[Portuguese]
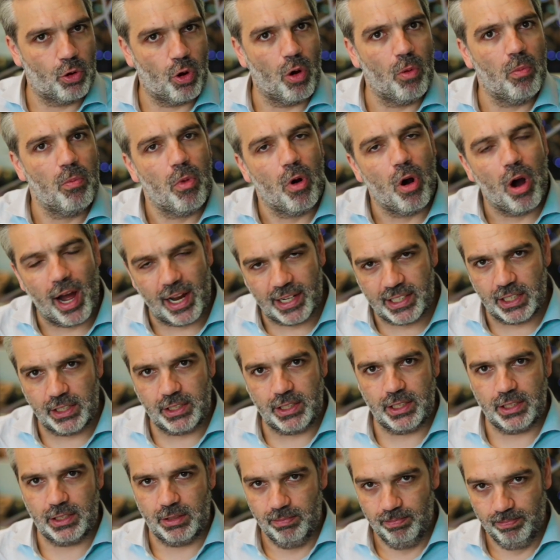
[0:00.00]

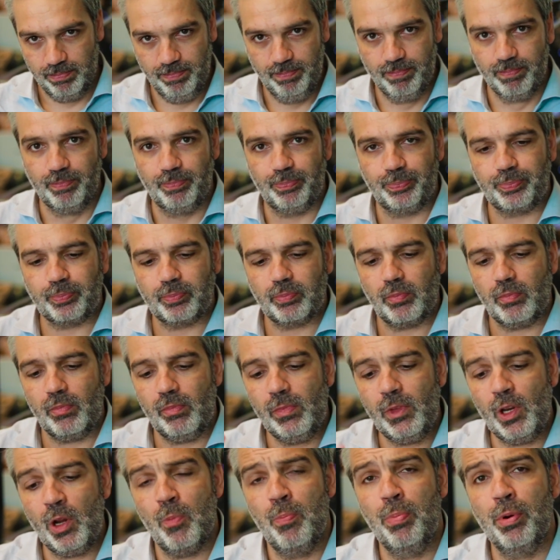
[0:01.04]
commodities,
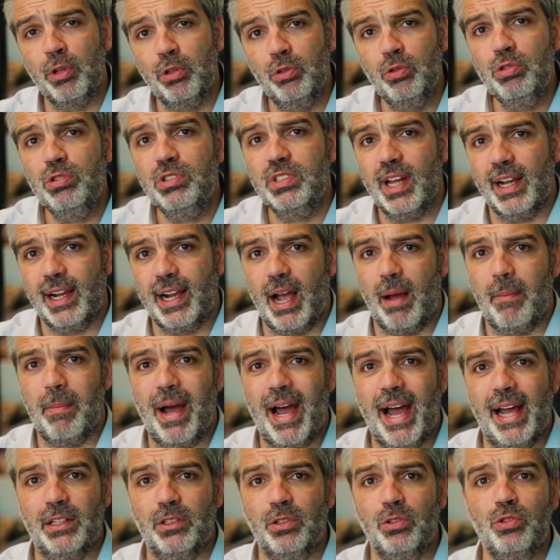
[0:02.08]
produtos
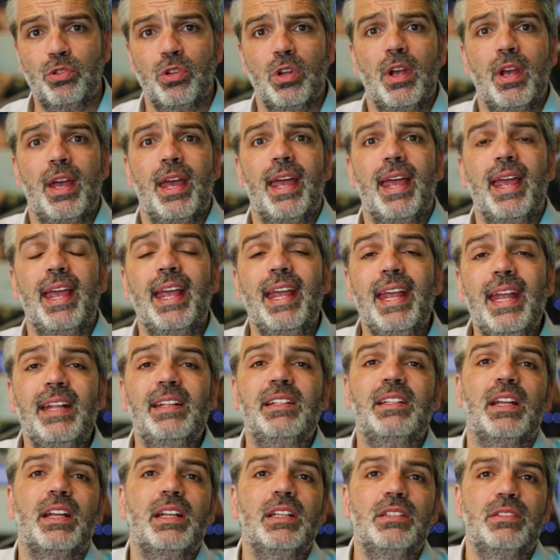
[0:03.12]
acabados e
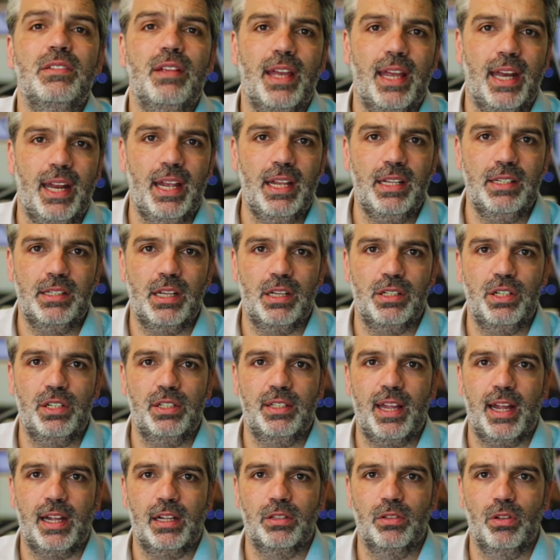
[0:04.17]
transferência de
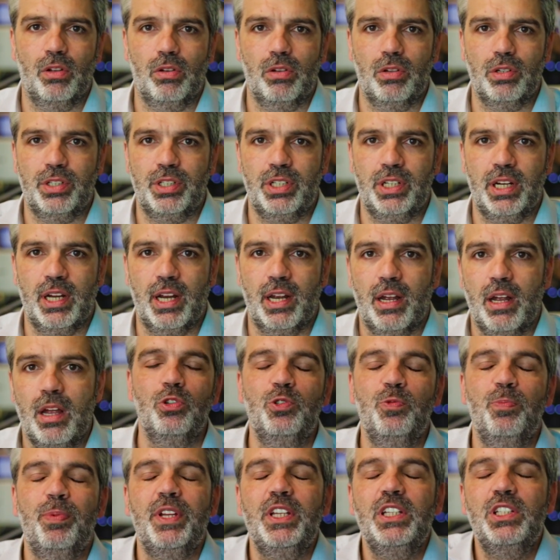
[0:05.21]
tecnologia.
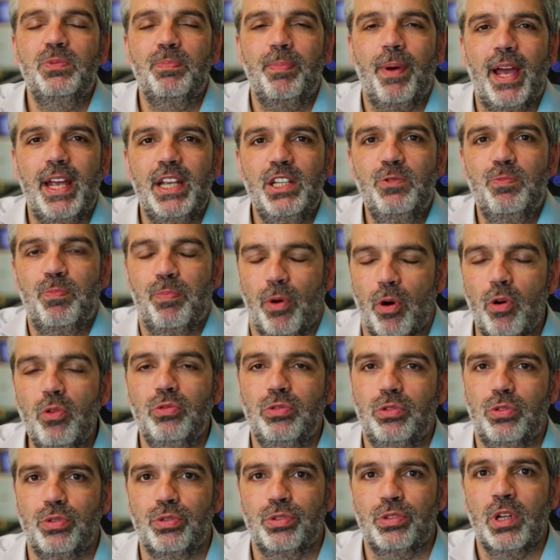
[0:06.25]
Os principais
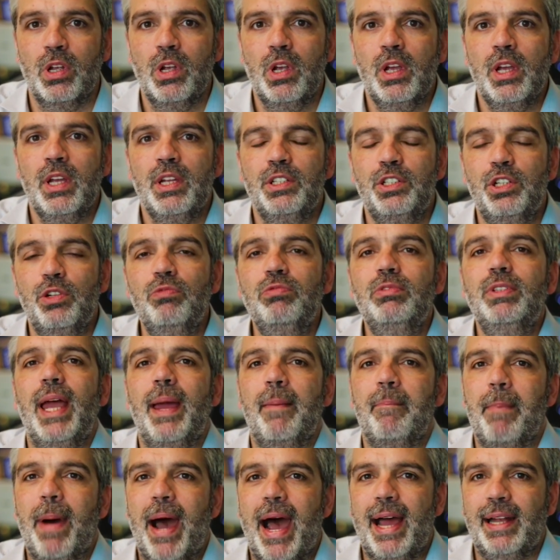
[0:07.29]
pontos de um
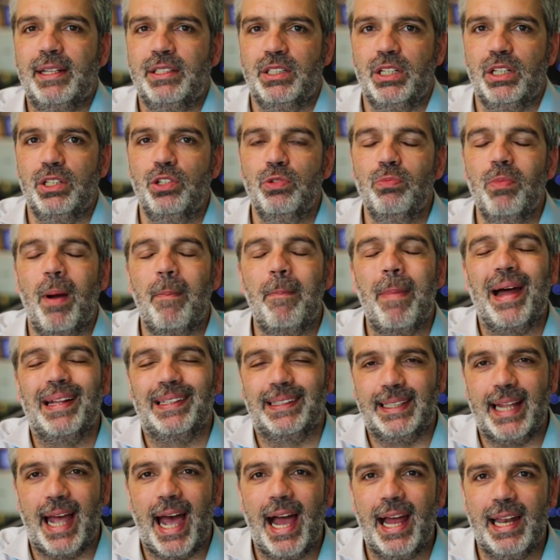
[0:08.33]
debate, de uma
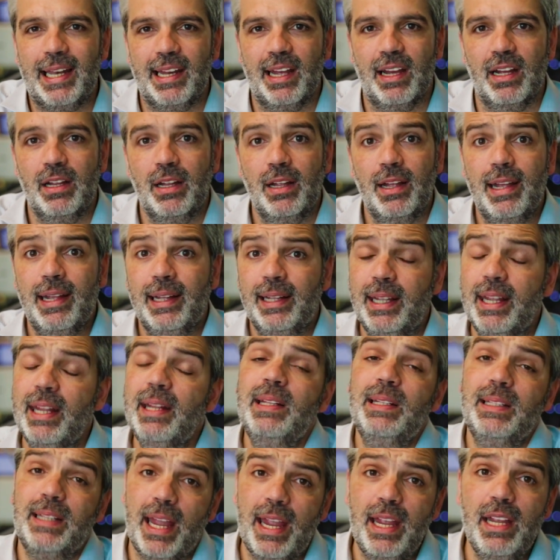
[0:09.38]
batalha que
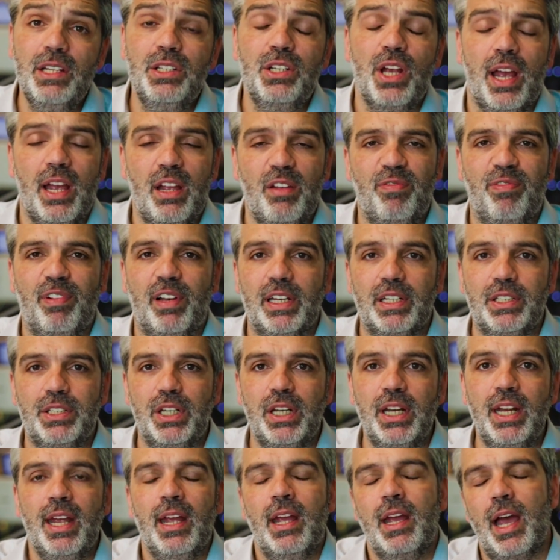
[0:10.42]
tende a
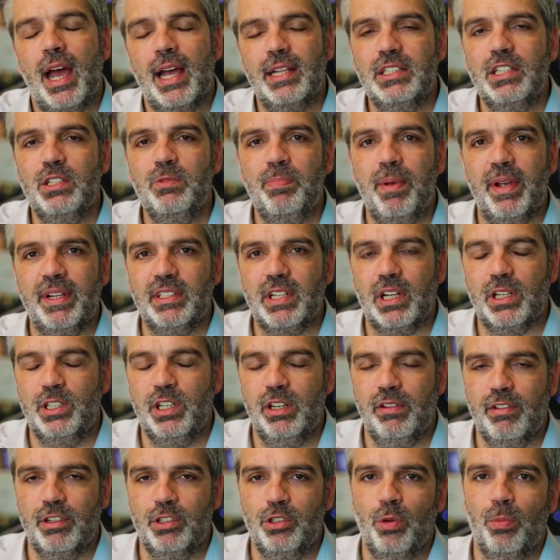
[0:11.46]
refletir as
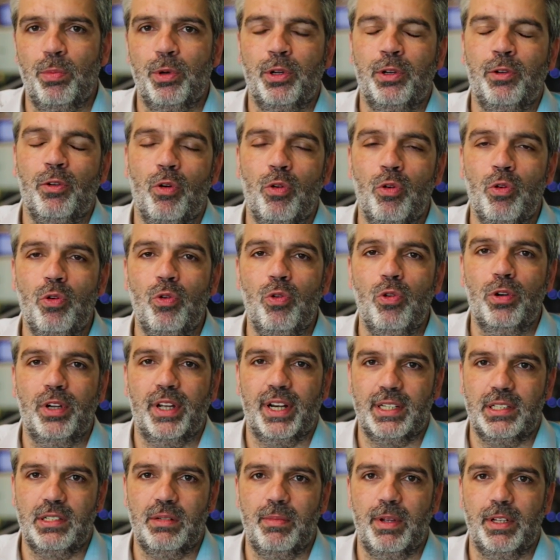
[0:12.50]
expectativas sobre o
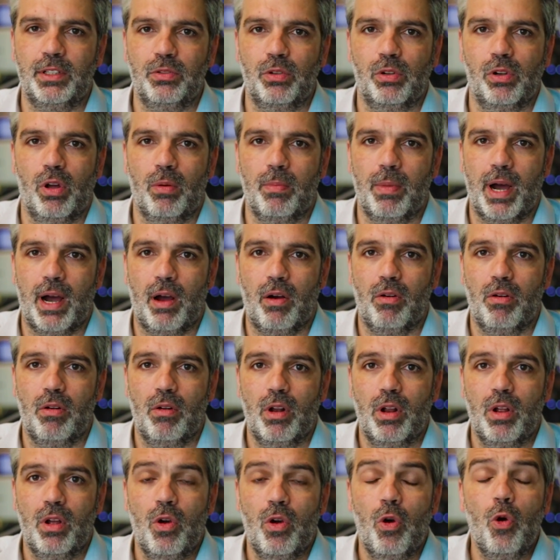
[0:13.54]
crescimento global.
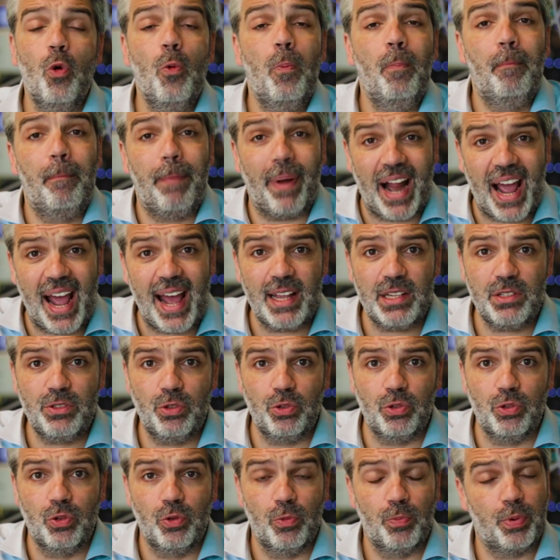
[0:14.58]
O
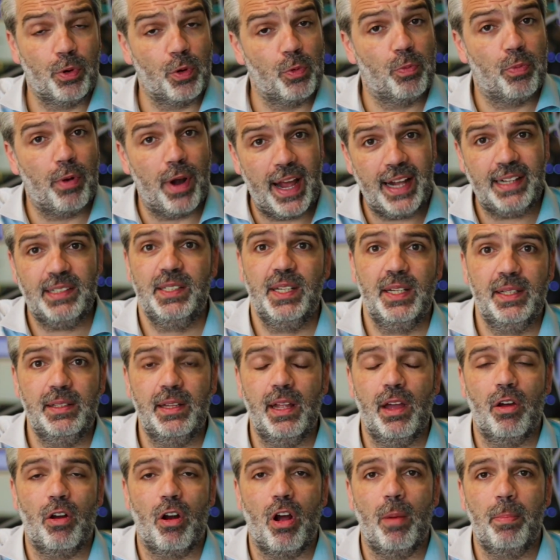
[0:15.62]
prazo para o Brexit
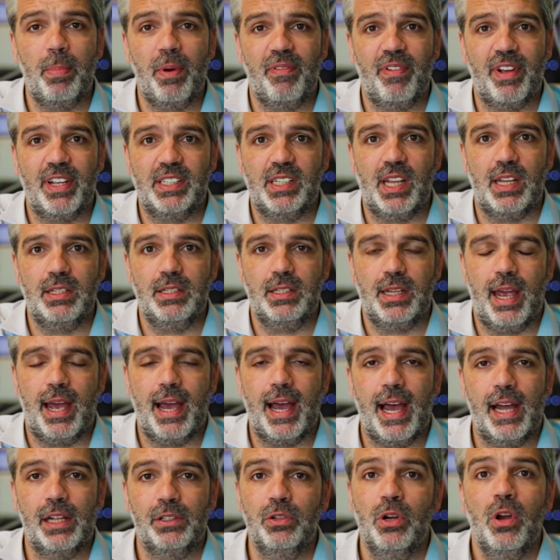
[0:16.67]
na Europa vai ser
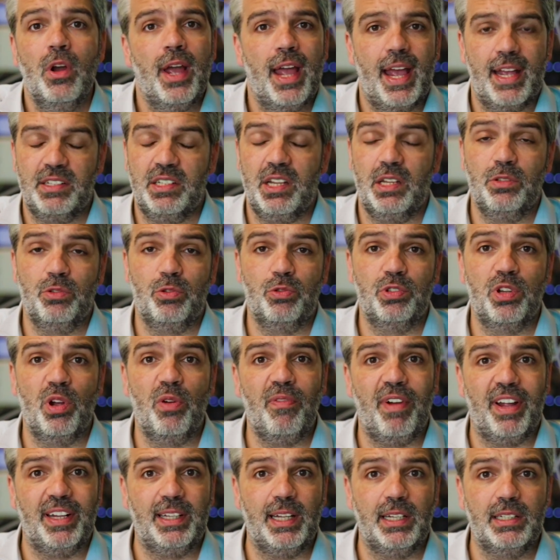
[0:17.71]
encerrado, essa
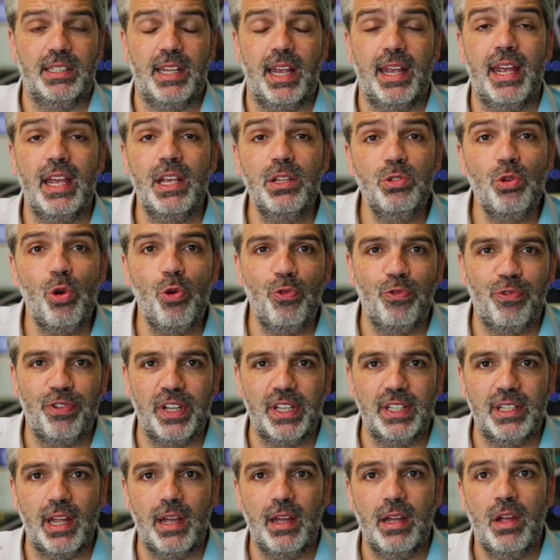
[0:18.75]
discussão vai ter que ser
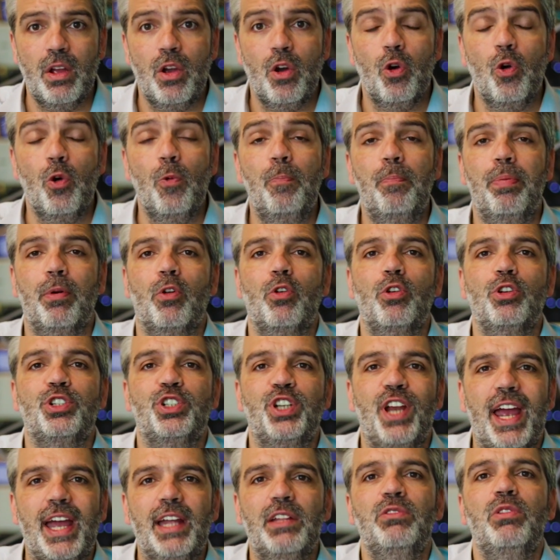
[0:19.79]
resolvida, o
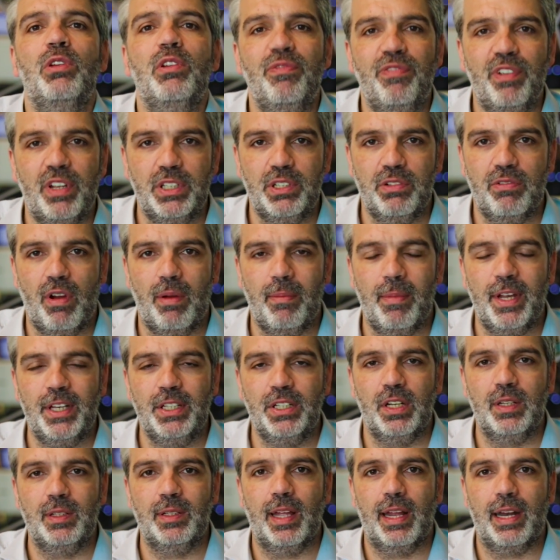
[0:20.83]
projeto
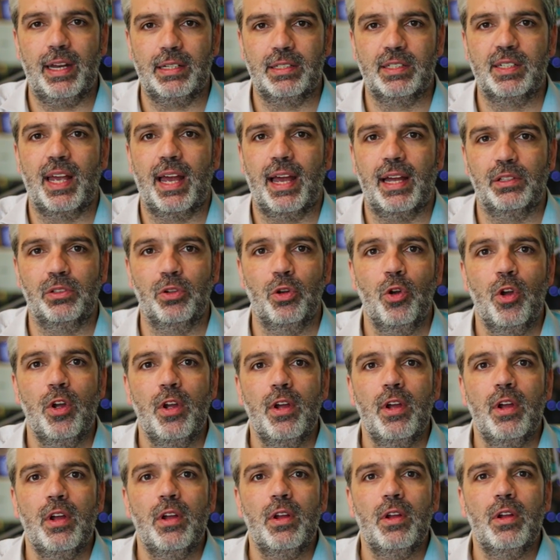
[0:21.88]
efetivamente endereçado.
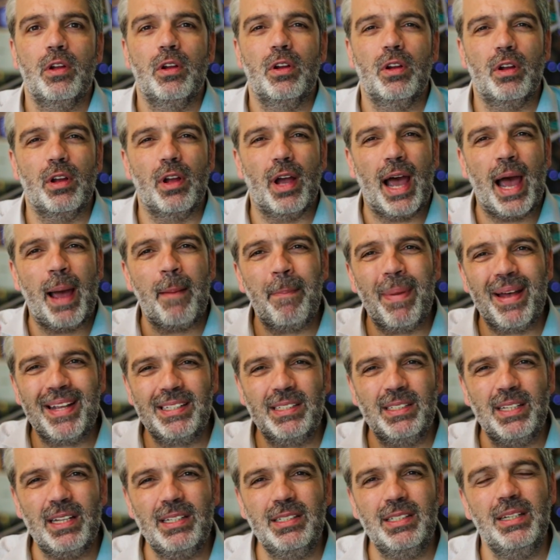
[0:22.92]

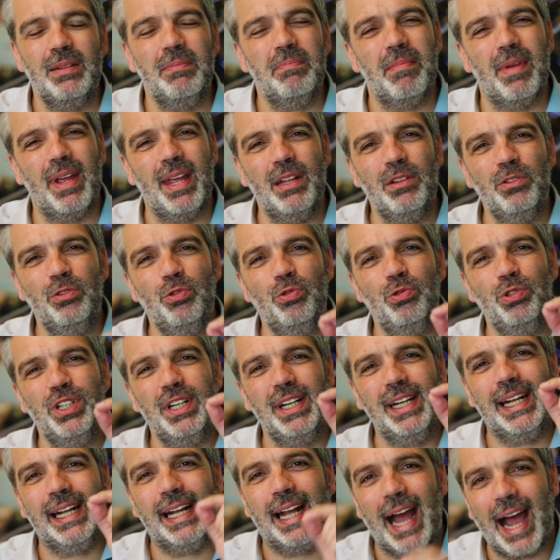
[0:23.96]
Abastecimento
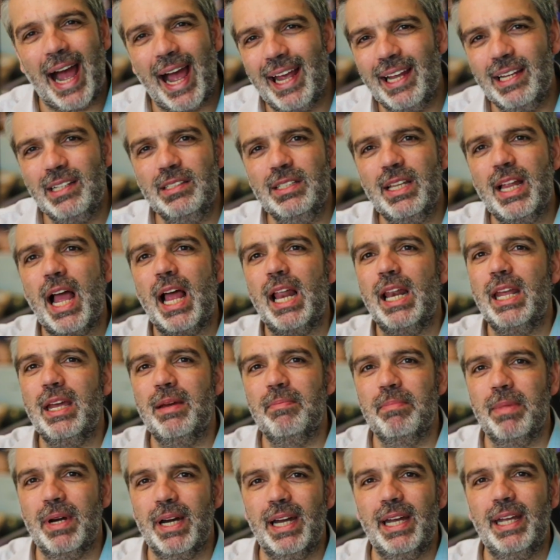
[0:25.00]
de gás na
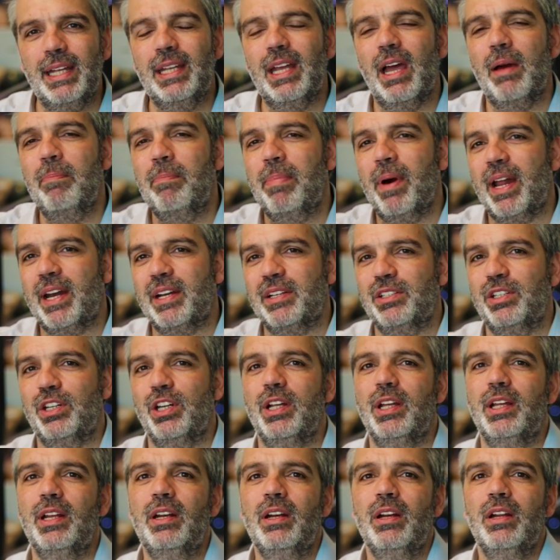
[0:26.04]
Alemanha a
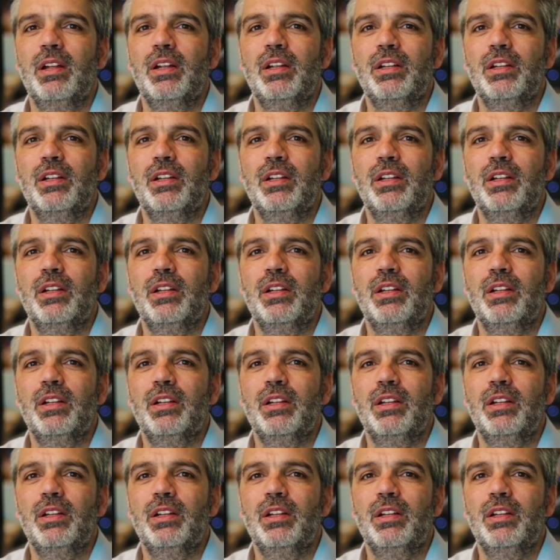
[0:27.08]
partir